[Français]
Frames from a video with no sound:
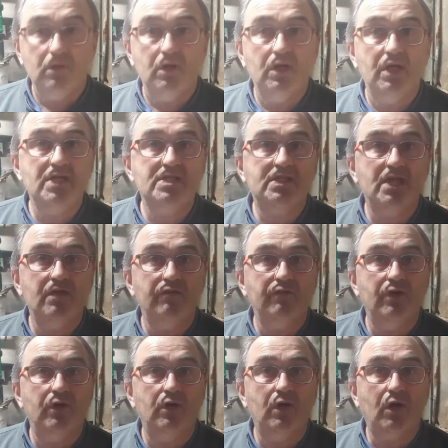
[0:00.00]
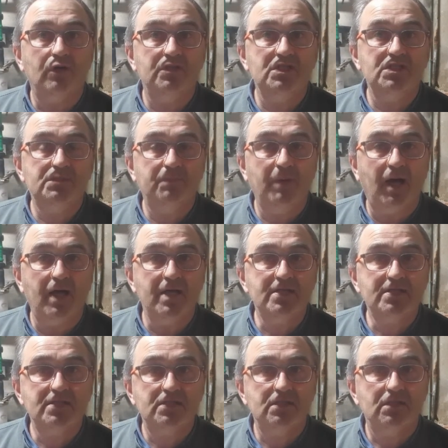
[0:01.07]
les éleveurs
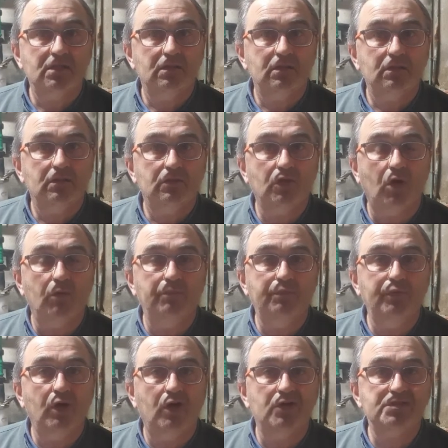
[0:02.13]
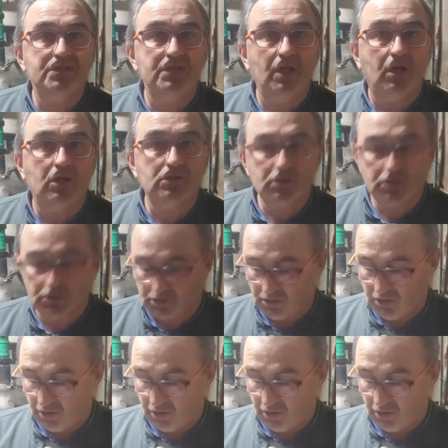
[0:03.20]
disparaissent dans le plus grand silence.